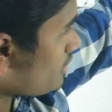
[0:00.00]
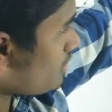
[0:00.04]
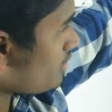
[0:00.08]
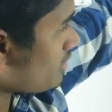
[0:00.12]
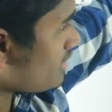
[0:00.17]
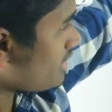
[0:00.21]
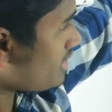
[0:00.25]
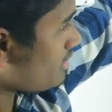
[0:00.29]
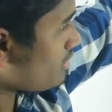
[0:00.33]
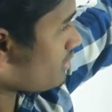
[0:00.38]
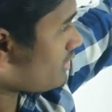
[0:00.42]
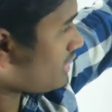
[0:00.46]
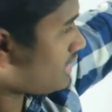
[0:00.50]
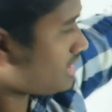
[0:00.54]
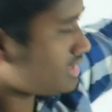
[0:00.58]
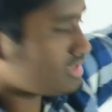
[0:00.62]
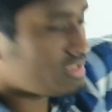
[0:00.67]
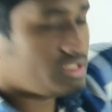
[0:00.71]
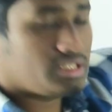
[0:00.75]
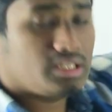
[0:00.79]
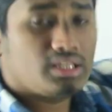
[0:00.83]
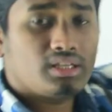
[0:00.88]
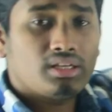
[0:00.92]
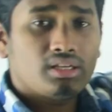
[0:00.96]
ঢুকে ঢুকে
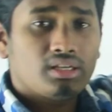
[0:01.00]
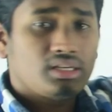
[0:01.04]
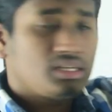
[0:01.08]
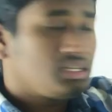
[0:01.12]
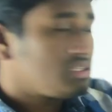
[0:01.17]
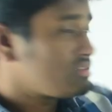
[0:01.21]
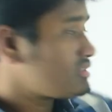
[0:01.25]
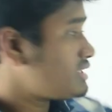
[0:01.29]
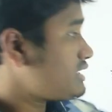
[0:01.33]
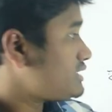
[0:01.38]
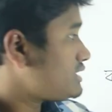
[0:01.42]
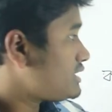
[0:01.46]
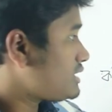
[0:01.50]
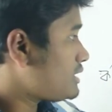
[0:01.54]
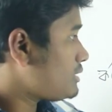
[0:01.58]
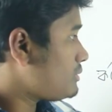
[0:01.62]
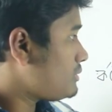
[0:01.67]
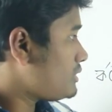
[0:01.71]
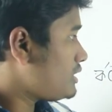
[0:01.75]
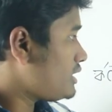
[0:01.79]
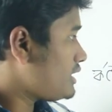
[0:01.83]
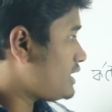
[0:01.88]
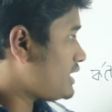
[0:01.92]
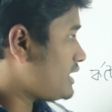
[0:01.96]
আছে তাদেরকে
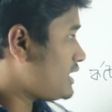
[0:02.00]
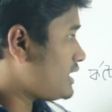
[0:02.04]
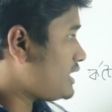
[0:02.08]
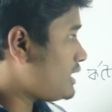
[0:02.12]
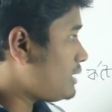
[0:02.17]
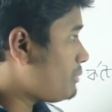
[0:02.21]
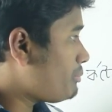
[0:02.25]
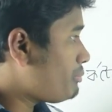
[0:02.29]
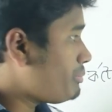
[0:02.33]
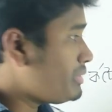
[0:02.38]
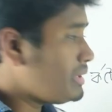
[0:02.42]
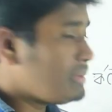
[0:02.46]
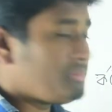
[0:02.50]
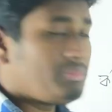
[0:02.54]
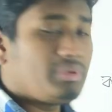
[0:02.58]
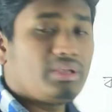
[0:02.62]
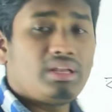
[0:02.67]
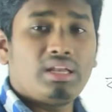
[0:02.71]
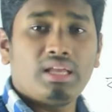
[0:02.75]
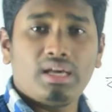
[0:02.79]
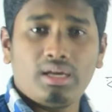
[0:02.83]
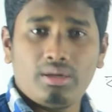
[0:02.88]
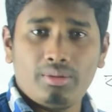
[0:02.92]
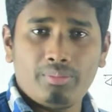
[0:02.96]
বলা হয় রেনাল
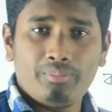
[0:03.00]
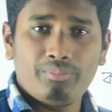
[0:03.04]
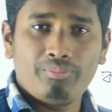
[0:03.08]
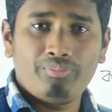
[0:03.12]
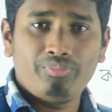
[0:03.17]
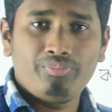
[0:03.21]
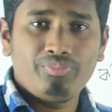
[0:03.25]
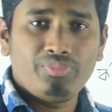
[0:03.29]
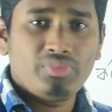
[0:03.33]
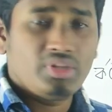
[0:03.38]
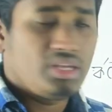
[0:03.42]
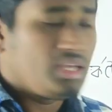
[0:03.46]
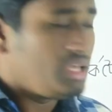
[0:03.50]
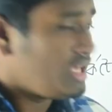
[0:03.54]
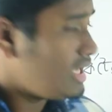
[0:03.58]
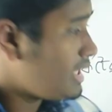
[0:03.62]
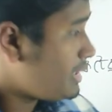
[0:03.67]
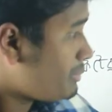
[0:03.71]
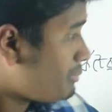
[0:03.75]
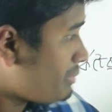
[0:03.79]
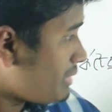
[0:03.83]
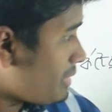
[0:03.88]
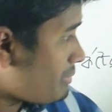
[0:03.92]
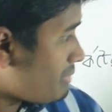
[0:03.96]
পেপিলা
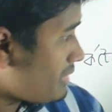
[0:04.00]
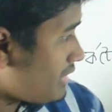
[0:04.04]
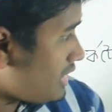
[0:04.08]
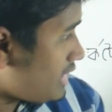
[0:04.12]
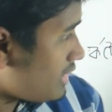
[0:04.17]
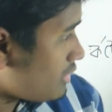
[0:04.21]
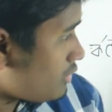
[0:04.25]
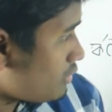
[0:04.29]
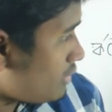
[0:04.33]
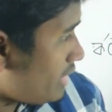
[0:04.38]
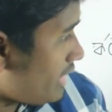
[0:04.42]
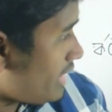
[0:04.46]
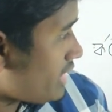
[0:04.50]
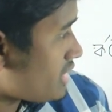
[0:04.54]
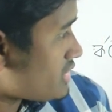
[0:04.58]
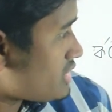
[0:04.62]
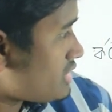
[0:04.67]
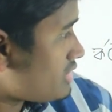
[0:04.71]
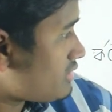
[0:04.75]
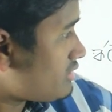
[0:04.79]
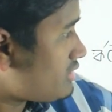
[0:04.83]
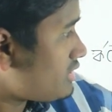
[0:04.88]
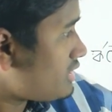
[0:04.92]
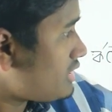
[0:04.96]
এই পেপিলাগুলো
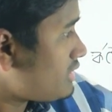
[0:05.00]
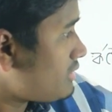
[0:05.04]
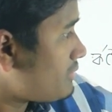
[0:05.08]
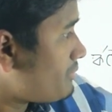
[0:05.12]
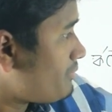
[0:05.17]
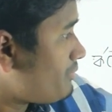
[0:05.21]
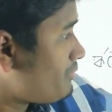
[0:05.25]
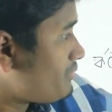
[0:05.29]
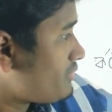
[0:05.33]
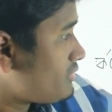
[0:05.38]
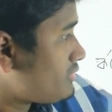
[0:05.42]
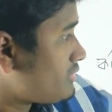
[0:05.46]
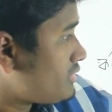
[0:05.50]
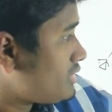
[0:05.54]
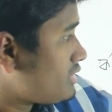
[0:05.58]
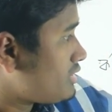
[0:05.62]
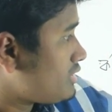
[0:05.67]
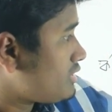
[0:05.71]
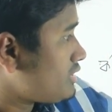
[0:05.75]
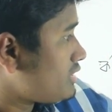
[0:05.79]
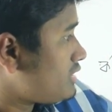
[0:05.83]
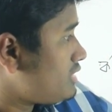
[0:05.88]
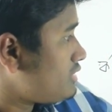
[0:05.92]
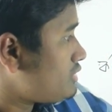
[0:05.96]
একসাথে
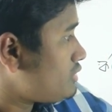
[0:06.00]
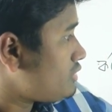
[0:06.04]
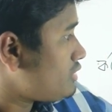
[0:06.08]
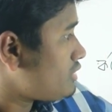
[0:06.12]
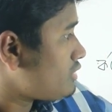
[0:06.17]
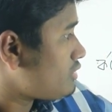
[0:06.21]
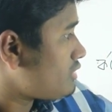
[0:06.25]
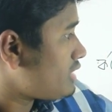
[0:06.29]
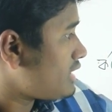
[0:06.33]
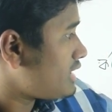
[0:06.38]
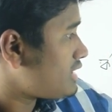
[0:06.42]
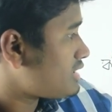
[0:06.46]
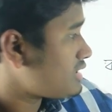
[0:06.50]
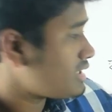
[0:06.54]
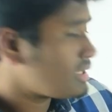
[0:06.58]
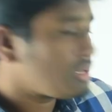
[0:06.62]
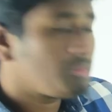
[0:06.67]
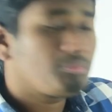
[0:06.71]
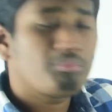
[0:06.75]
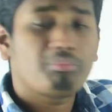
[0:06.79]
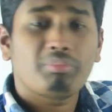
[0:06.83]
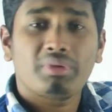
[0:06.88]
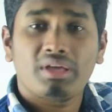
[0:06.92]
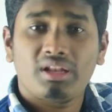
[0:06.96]
কী তৈরি করে এটার
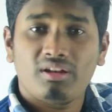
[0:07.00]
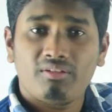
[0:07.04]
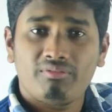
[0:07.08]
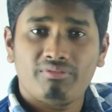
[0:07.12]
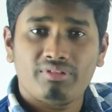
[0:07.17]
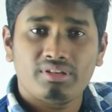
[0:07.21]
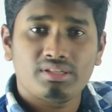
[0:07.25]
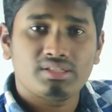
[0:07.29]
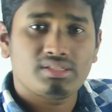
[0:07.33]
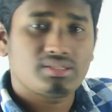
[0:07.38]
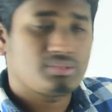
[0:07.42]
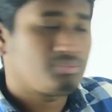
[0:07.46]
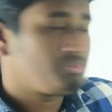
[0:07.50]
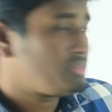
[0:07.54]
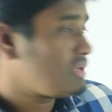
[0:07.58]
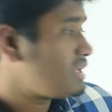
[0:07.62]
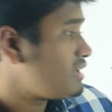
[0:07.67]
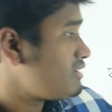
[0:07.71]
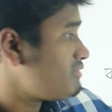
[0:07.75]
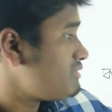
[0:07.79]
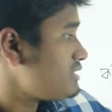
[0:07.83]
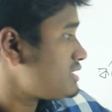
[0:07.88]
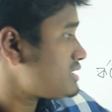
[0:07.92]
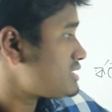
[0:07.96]
নাম পেলভিস
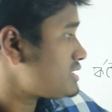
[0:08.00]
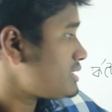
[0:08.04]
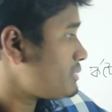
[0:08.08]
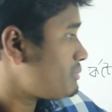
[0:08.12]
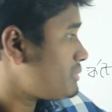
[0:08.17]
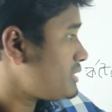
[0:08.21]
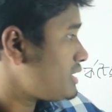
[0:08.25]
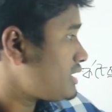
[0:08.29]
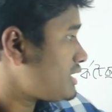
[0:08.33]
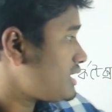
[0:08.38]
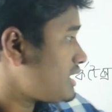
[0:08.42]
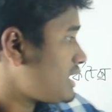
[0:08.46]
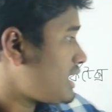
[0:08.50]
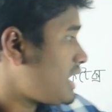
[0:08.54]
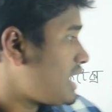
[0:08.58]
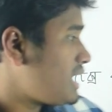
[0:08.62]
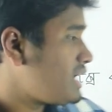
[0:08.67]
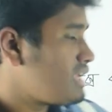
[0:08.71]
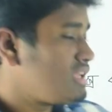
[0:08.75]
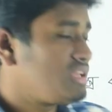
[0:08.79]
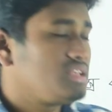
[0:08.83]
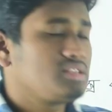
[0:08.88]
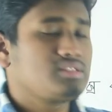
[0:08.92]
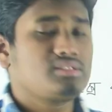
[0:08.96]
পেলভিসটা বৃক্ষের
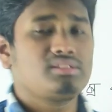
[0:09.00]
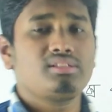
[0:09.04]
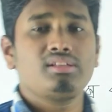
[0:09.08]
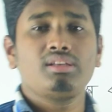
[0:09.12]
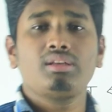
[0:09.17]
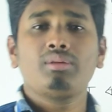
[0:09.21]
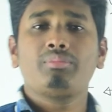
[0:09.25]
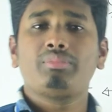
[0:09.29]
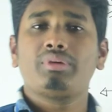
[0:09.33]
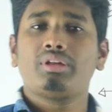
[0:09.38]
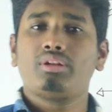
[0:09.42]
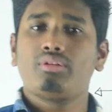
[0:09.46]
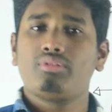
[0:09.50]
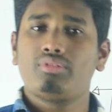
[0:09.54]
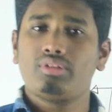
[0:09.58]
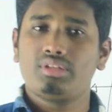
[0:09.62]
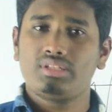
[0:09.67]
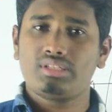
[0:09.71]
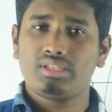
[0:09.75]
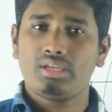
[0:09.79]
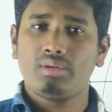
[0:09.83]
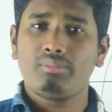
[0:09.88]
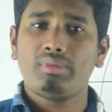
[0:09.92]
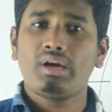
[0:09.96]
হাইলাস দিয়ে বের হয়ে
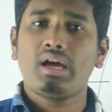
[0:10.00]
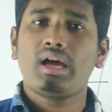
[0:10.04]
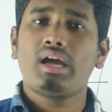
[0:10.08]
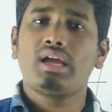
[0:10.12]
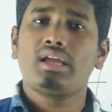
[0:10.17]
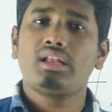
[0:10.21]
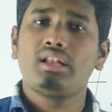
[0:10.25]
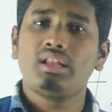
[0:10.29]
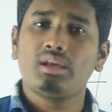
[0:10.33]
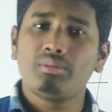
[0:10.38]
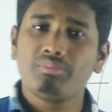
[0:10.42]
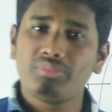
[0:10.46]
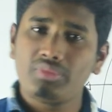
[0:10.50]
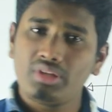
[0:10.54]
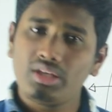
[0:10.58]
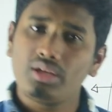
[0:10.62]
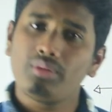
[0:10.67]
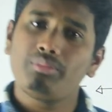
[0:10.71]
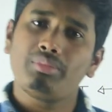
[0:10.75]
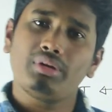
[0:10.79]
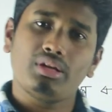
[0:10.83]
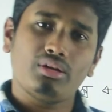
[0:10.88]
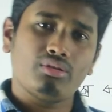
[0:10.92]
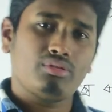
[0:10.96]
যায় বা হাইলাম দিয়ে
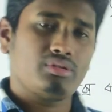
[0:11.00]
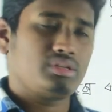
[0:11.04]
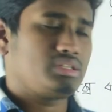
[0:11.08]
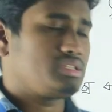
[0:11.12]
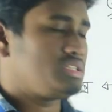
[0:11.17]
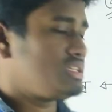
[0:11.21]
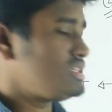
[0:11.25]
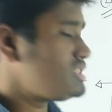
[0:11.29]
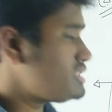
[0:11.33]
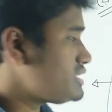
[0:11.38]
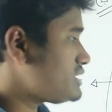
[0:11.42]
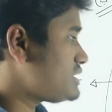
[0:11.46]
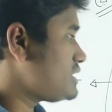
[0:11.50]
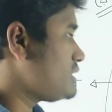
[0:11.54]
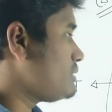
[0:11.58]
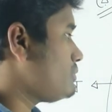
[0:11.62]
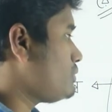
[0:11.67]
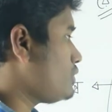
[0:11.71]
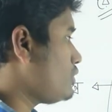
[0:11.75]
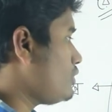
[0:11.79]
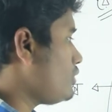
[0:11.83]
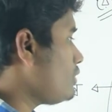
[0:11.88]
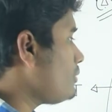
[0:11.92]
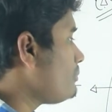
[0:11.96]
বের হয়ে যায় যেটাই
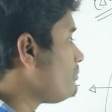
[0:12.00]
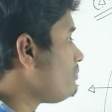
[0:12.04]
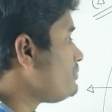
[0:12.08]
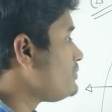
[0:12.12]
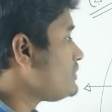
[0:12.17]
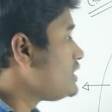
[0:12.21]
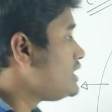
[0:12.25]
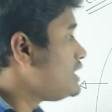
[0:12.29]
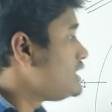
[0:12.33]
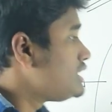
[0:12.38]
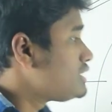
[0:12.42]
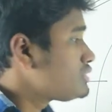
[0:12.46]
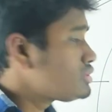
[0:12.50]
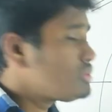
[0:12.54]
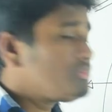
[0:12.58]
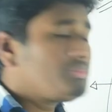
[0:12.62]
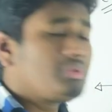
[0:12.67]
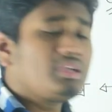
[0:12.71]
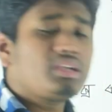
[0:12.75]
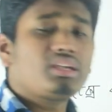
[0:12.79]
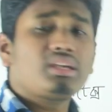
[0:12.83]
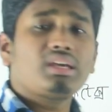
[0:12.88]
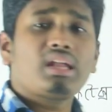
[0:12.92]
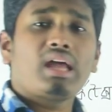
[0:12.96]
বলো তো
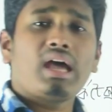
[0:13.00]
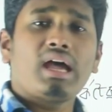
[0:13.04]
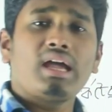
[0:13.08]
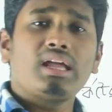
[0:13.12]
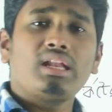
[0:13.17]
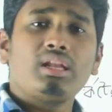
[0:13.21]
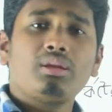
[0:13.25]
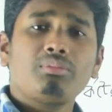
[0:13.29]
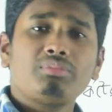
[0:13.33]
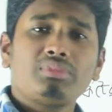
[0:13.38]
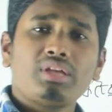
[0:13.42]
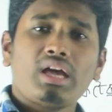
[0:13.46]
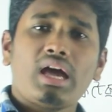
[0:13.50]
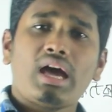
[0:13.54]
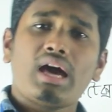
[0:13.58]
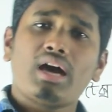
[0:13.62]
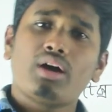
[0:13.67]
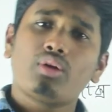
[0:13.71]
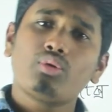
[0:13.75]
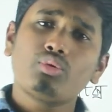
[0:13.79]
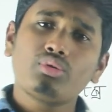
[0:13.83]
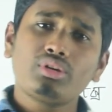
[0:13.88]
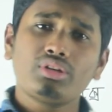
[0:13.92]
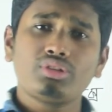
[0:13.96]
বৃক্ষের হাইলাম দিয়ে
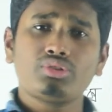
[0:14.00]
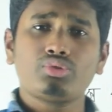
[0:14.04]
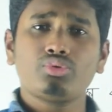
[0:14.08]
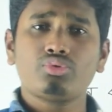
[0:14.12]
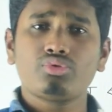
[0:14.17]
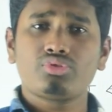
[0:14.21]
আরও কিছু